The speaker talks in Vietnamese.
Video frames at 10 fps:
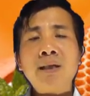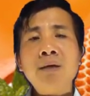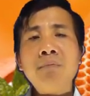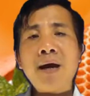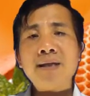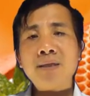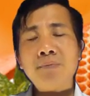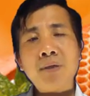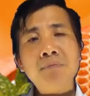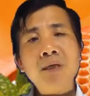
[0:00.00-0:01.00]
thêm
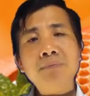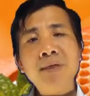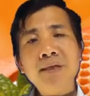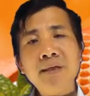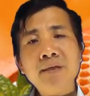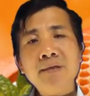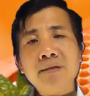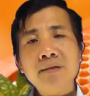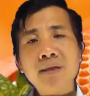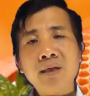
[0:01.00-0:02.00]
250 ml
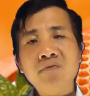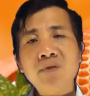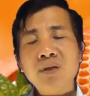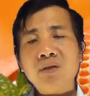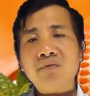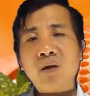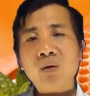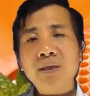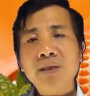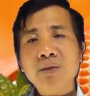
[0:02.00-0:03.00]
nước ấm
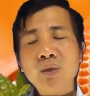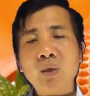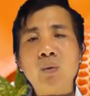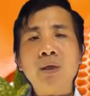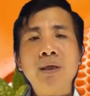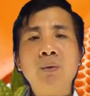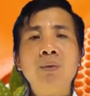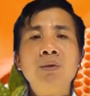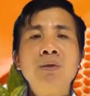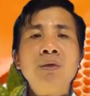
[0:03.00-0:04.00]
vào ly rồi khuấy đều.